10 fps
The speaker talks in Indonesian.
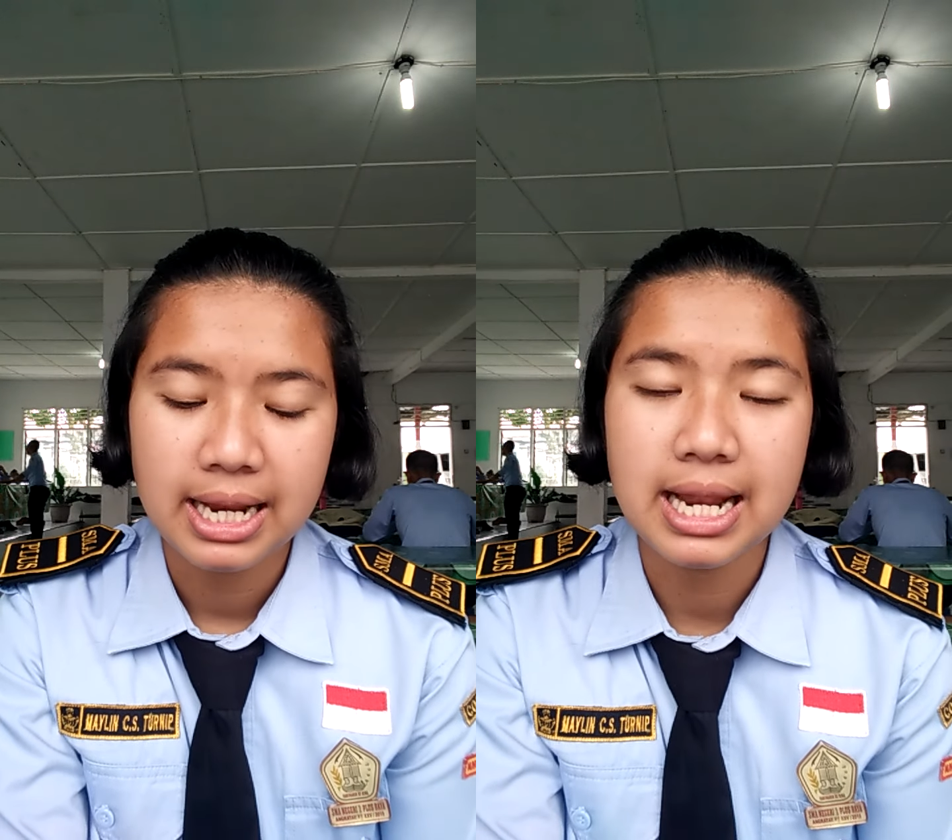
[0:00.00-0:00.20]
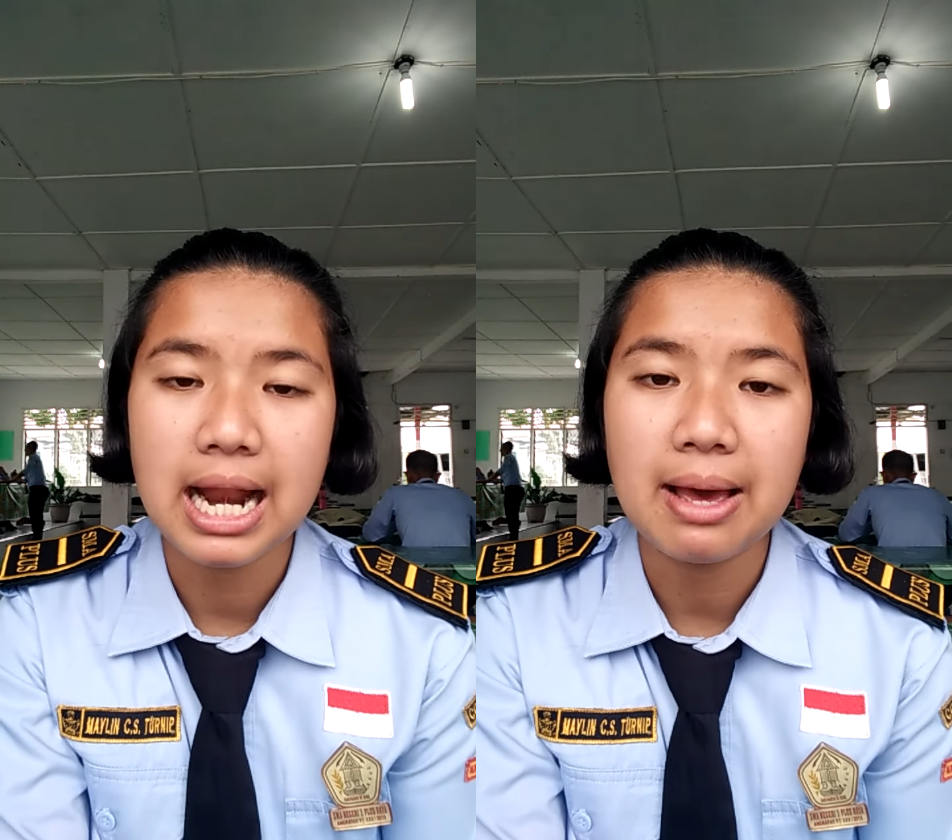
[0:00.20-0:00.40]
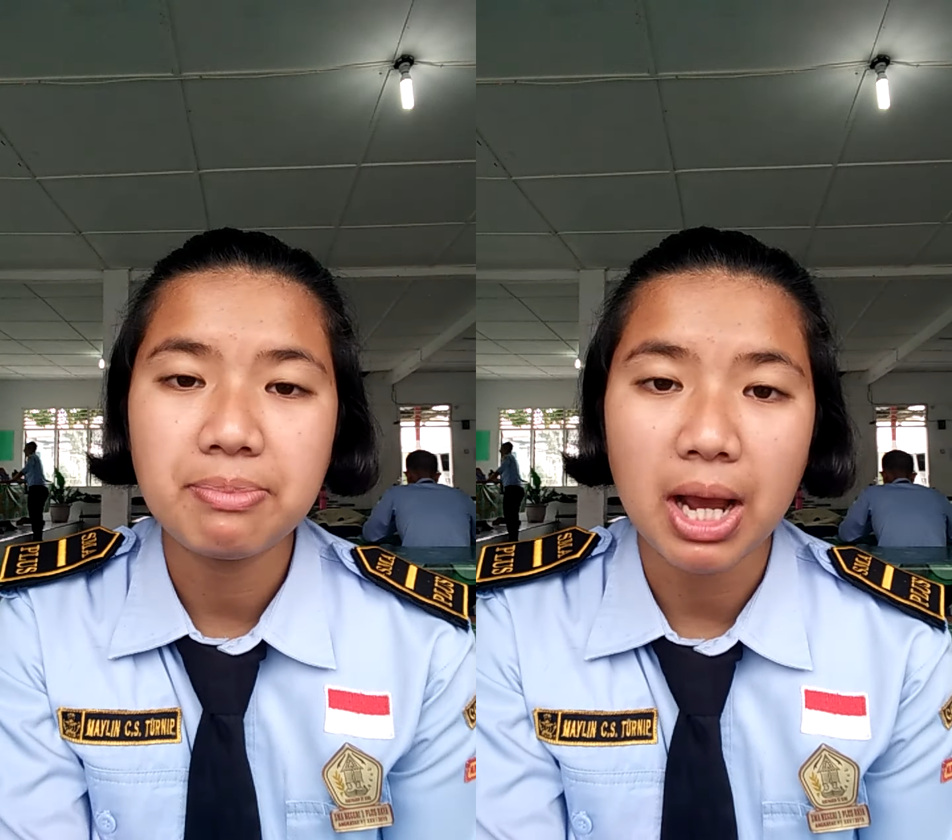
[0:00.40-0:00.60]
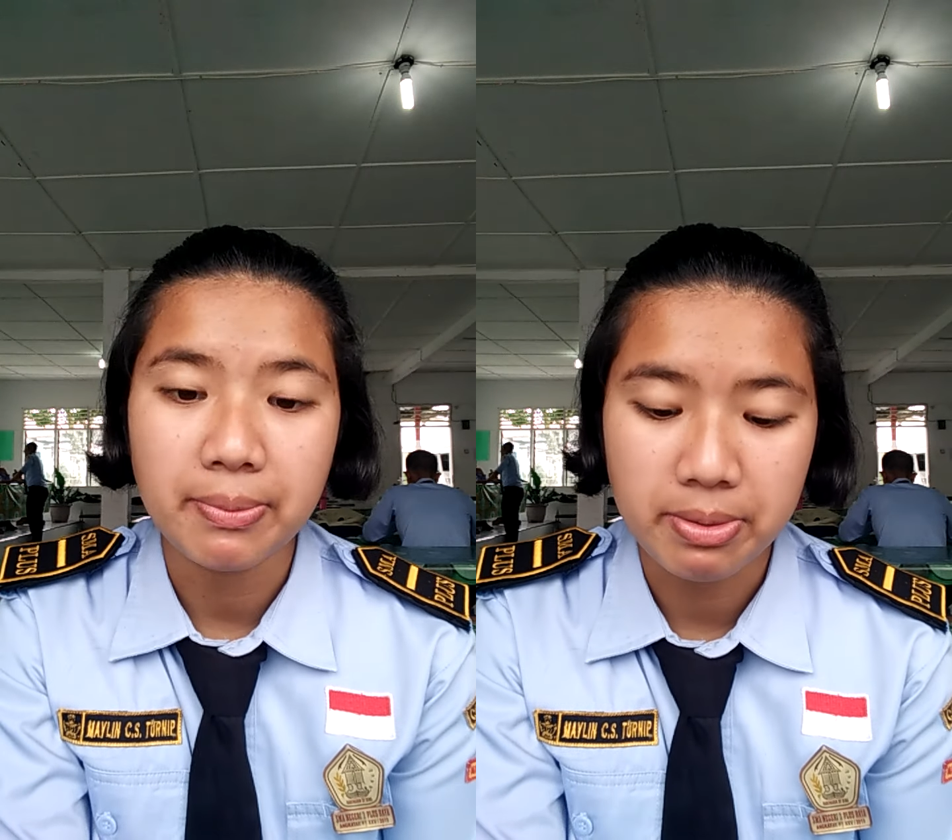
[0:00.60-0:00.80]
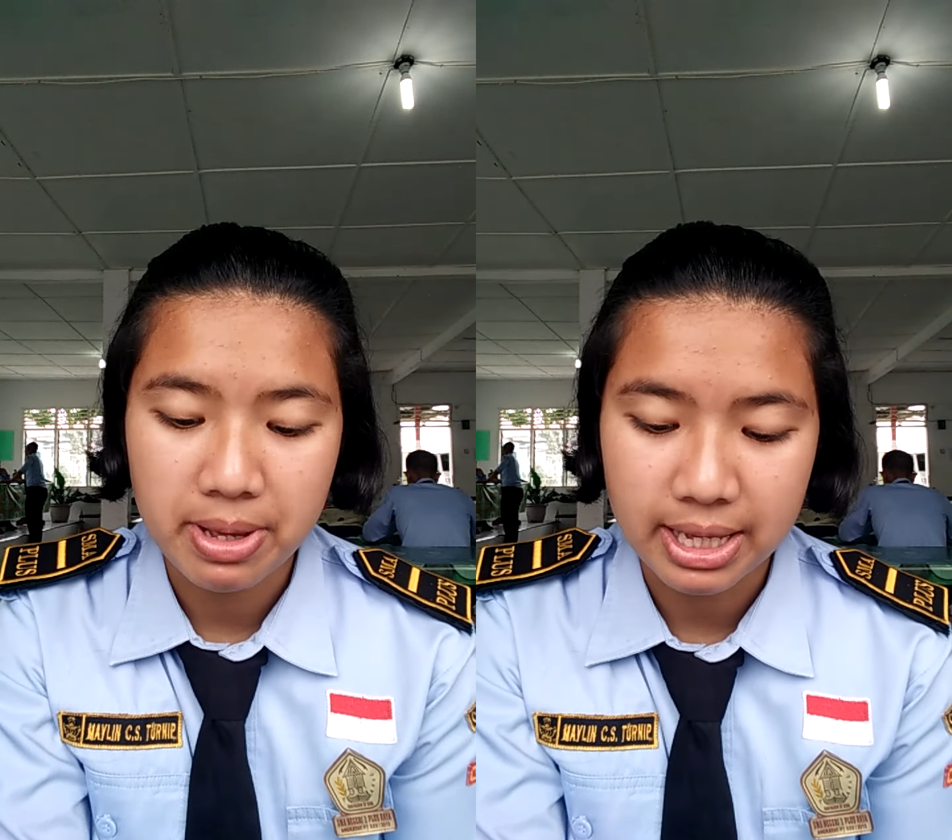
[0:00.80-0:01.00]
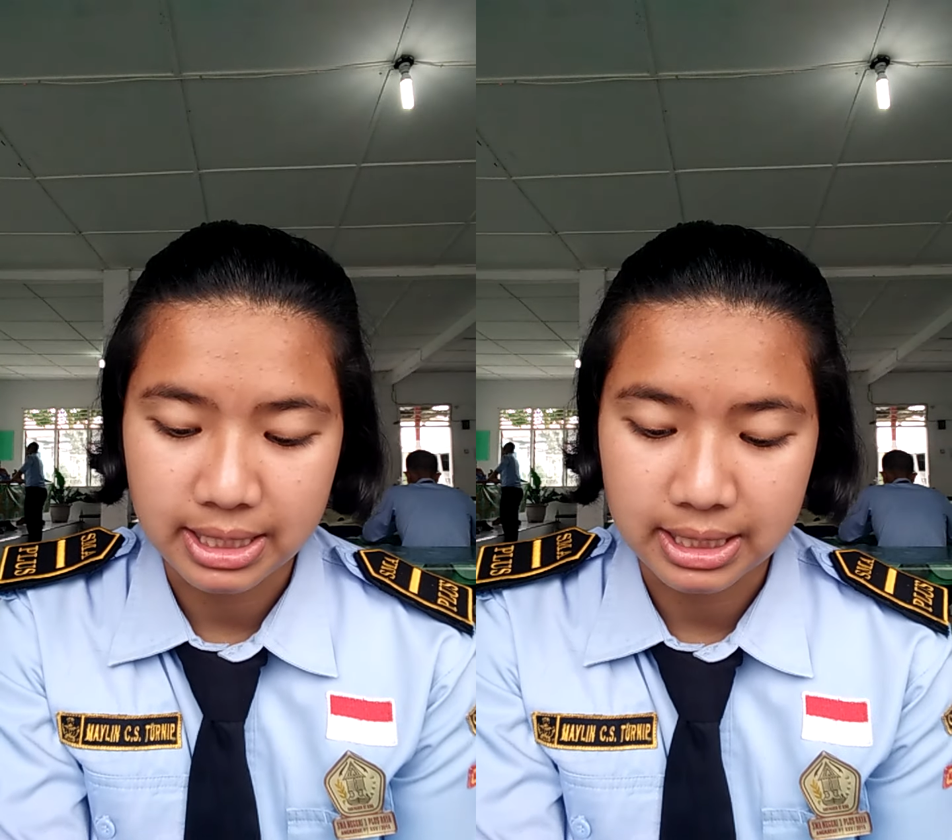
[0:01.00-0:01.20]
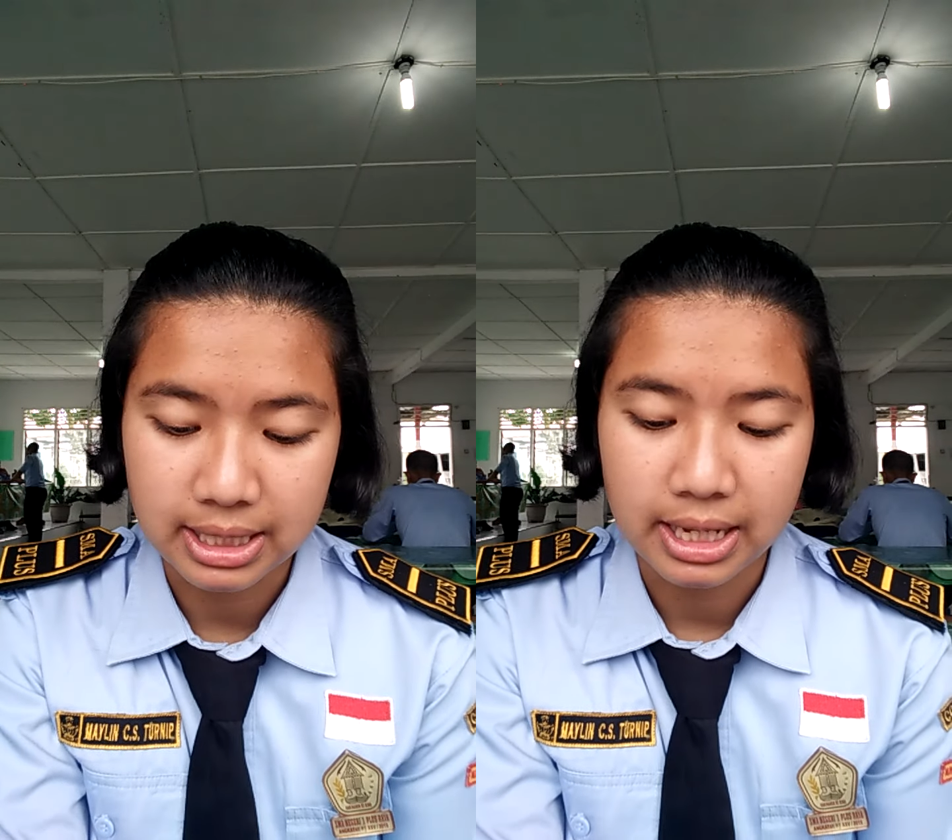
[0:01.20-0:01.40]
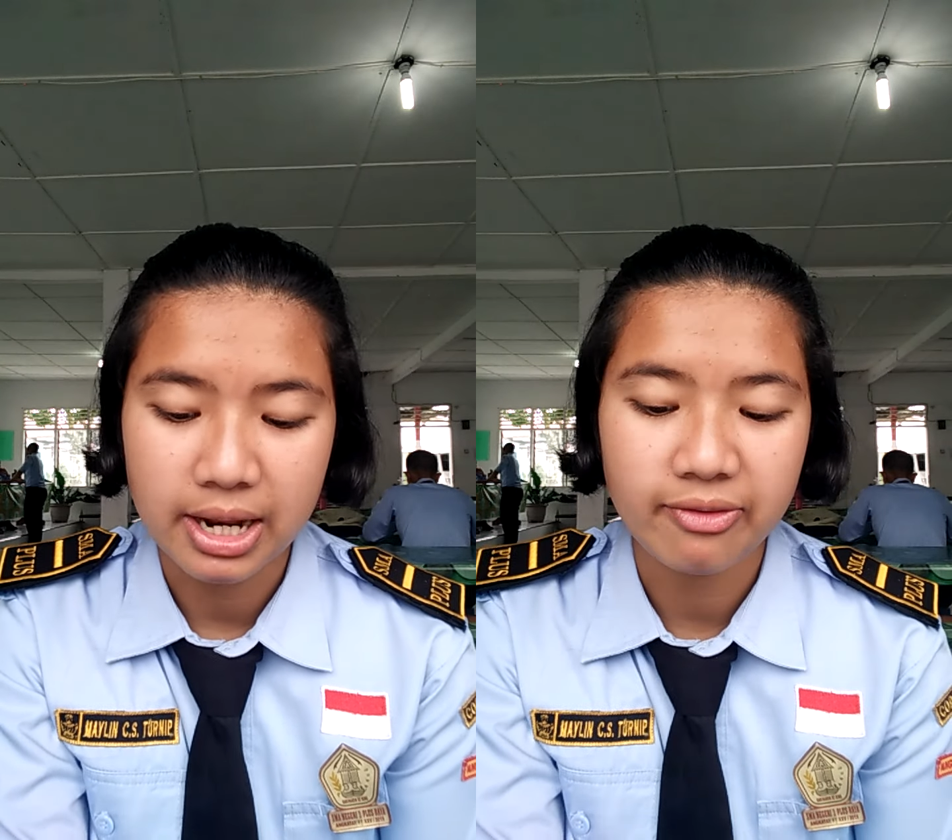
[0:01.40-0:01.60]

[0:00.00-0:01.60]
Dalam KBBI,